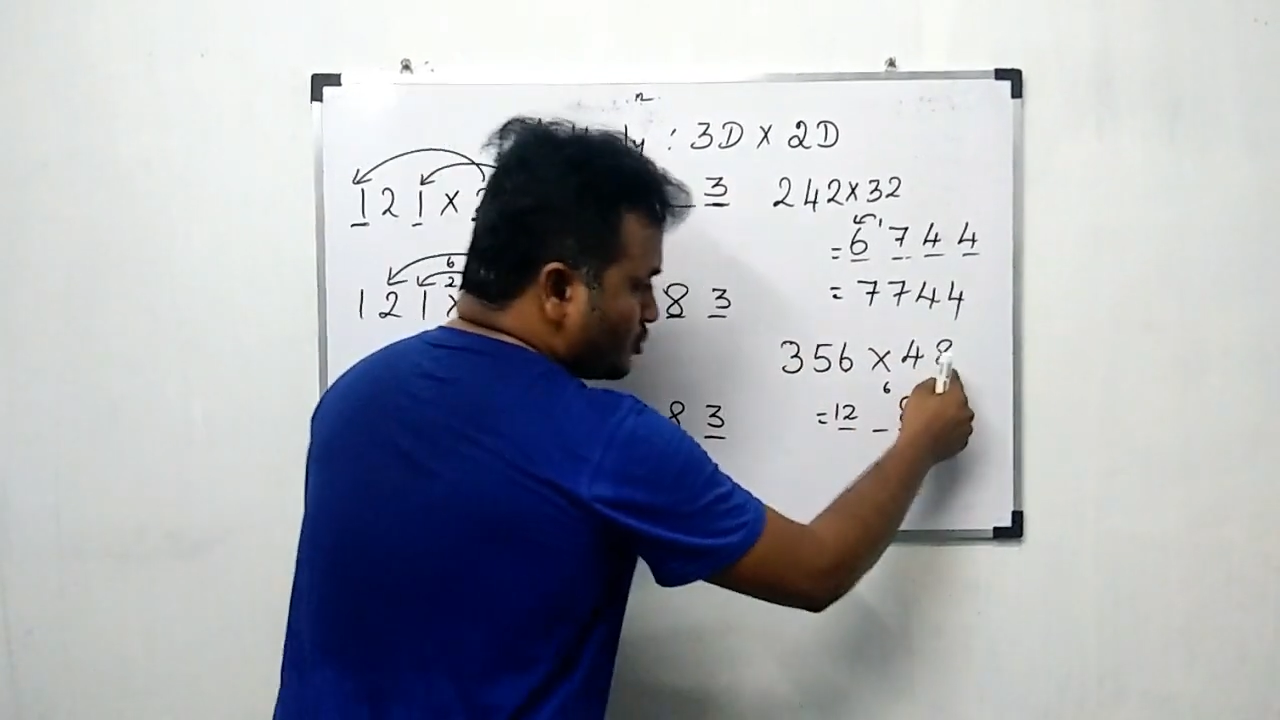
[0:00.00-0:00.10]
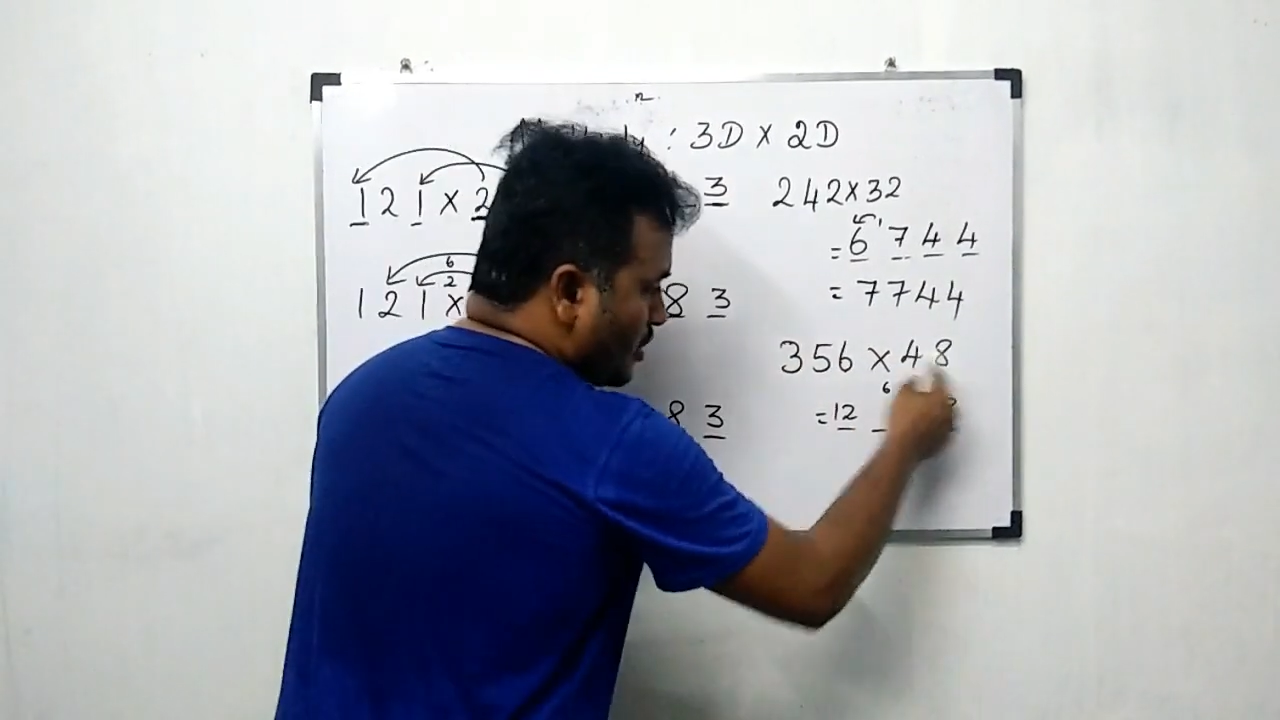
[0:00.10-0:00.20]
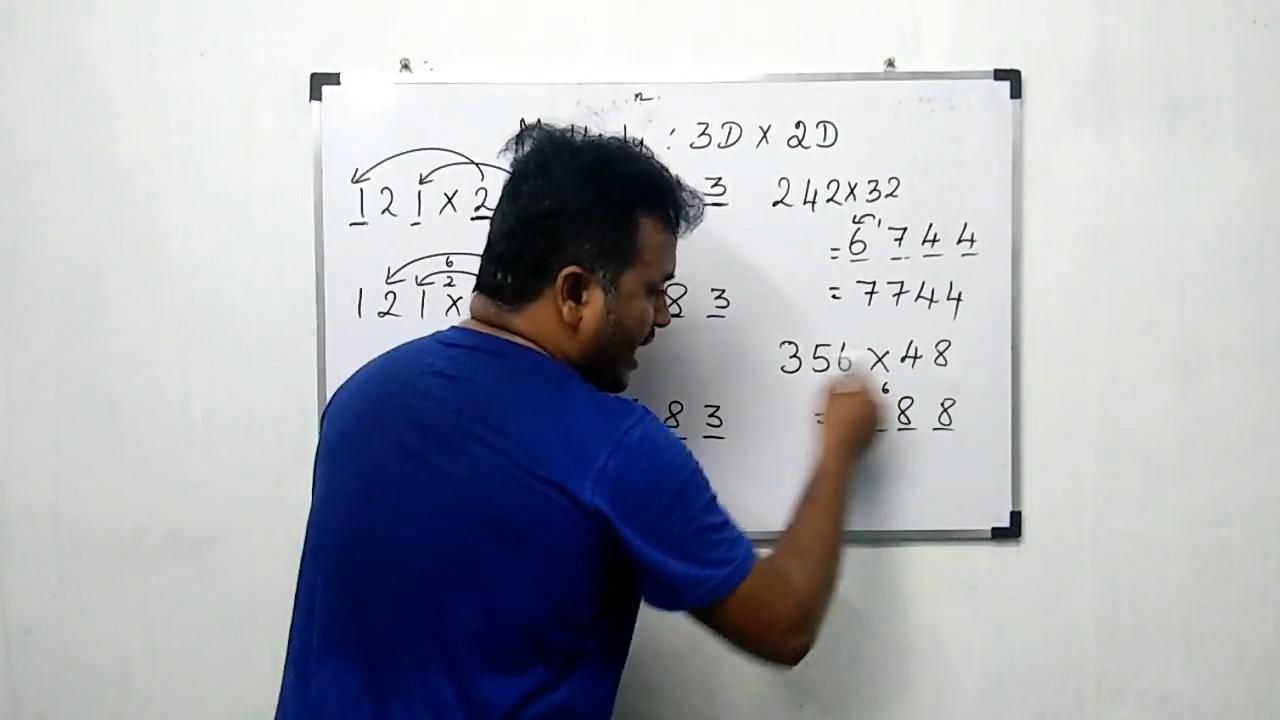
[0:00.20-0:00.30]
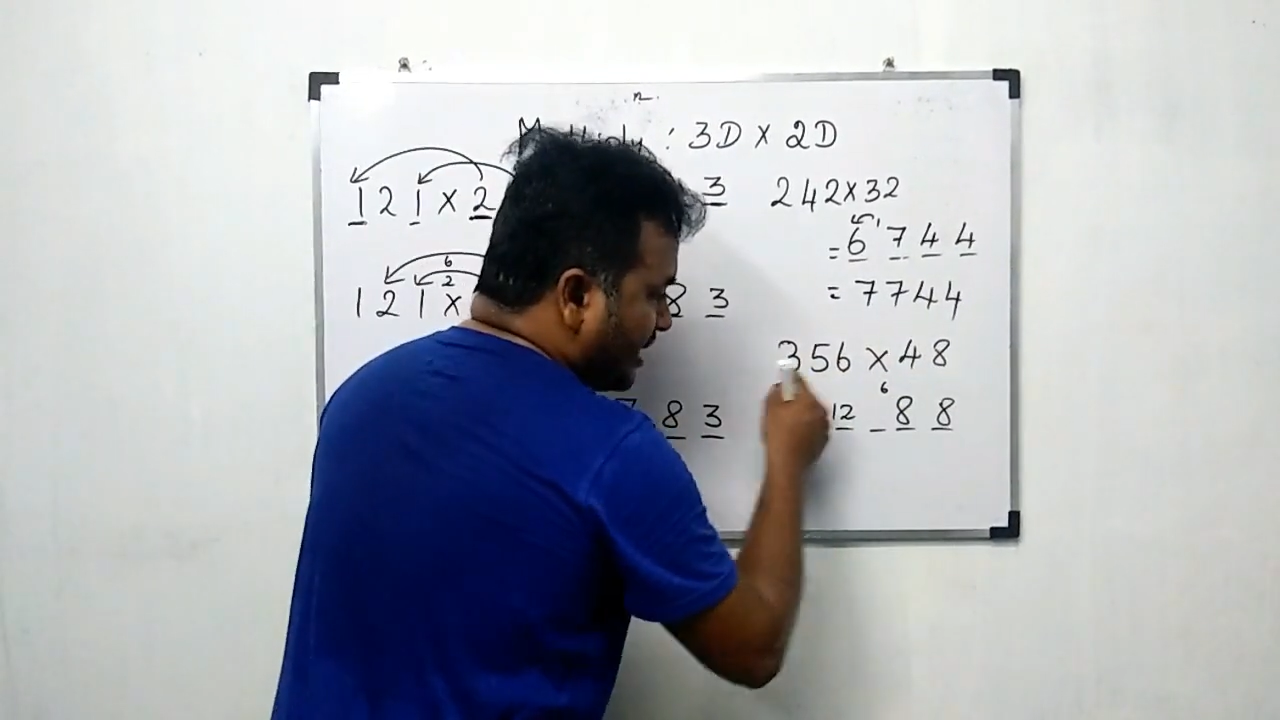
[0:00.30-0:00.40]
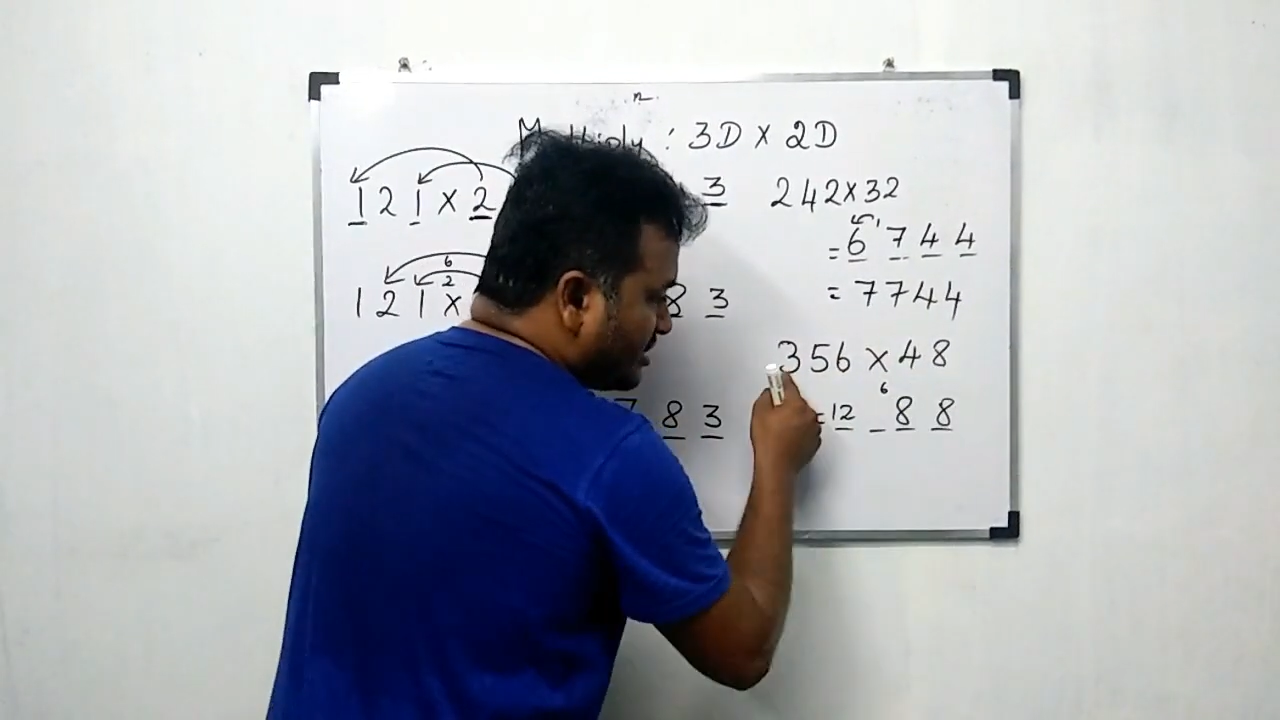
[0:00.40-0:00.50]
ஸோ
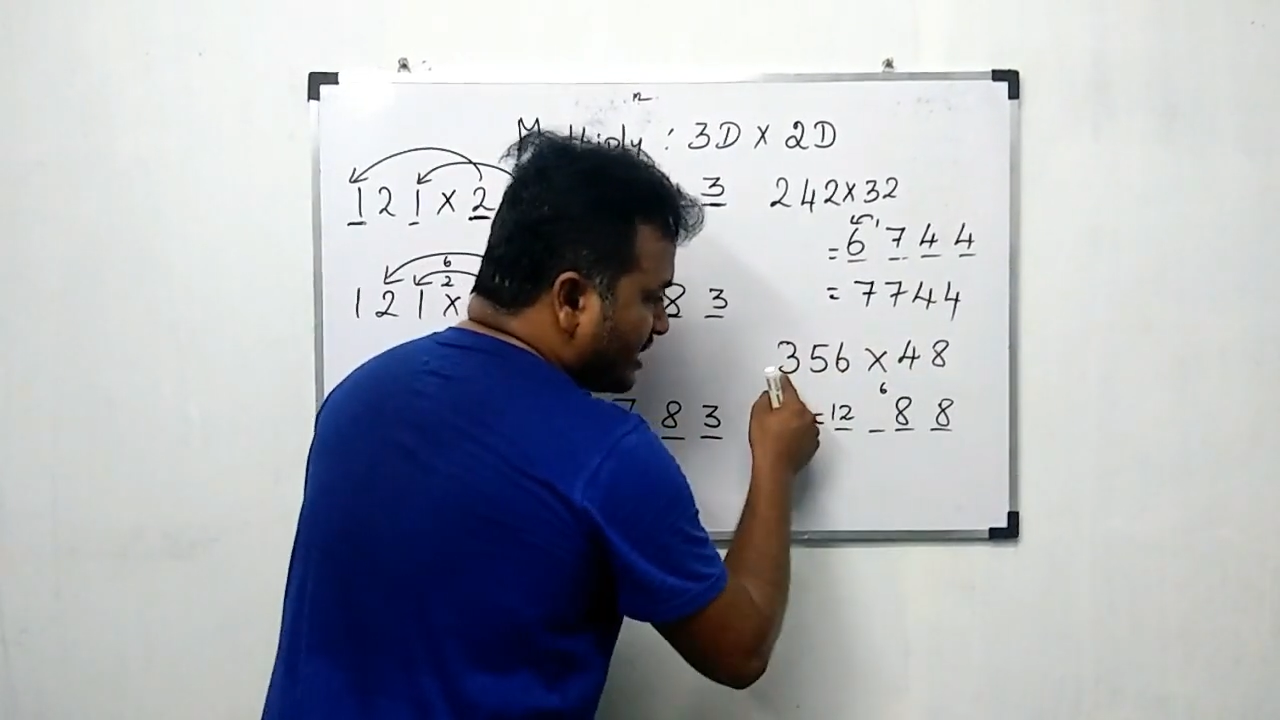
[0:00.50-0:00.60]
எயிட்